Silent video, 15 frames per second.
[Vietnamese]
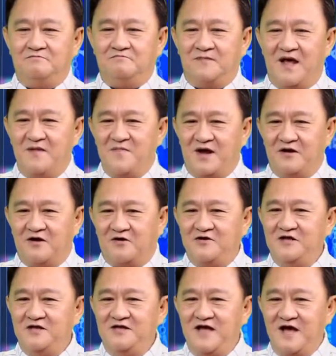để mà đừng có
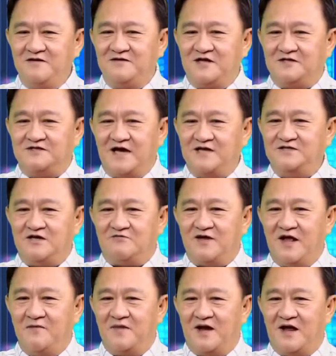dính dáng tài sản sau
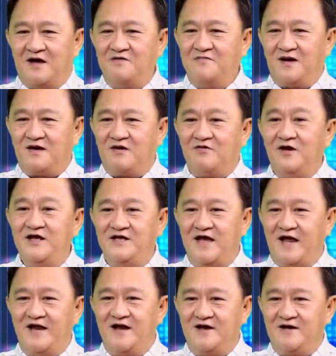này mà lỡ mà có ly
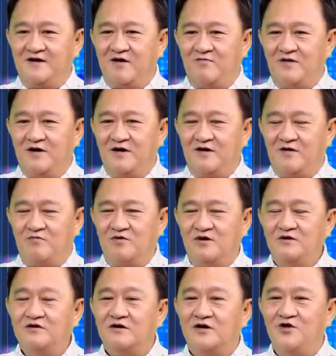dị đó không không có
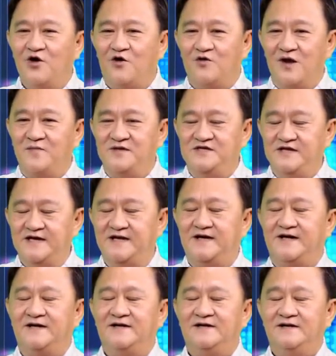đưa vô để mà chia
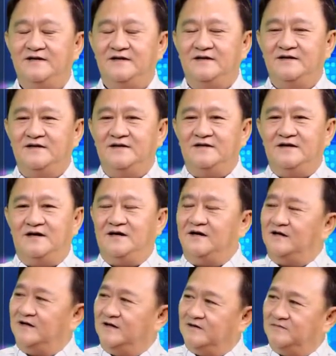đó
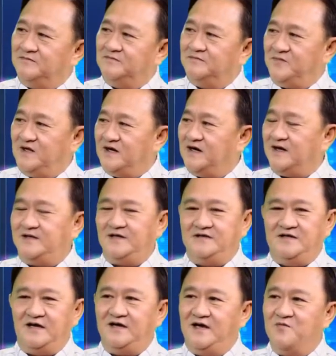à, trước hết thì
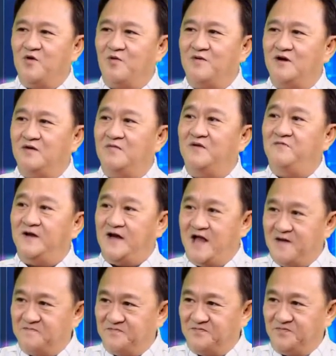chị kiếm một người bên Việt
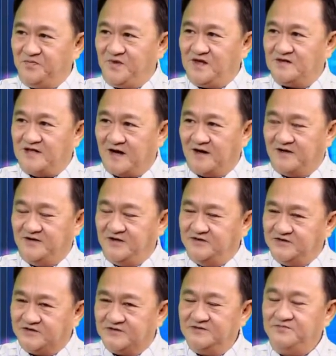Nam thật là tin
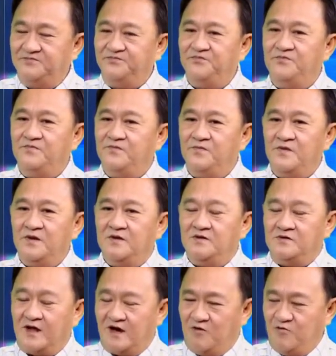tưởng
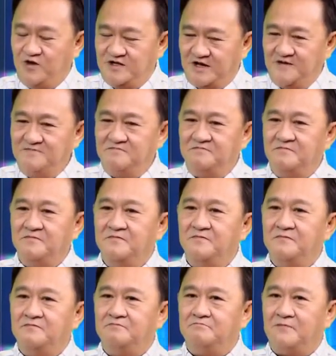thật là uy tín
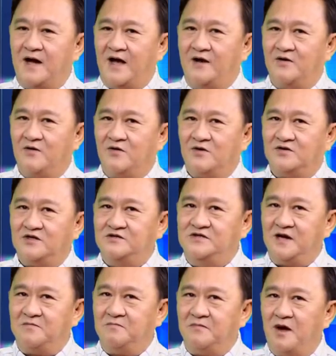mà nó có tính
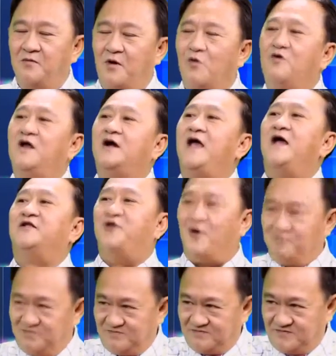chất máu mủ là càng
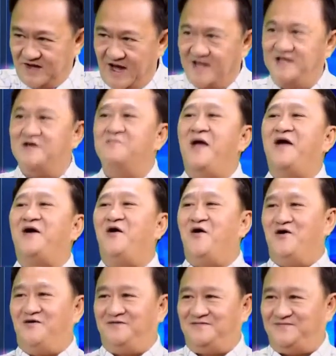tốt hay như ừ. mẹ
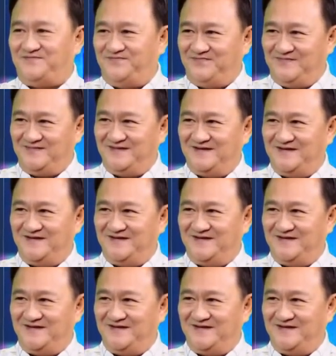con ừ.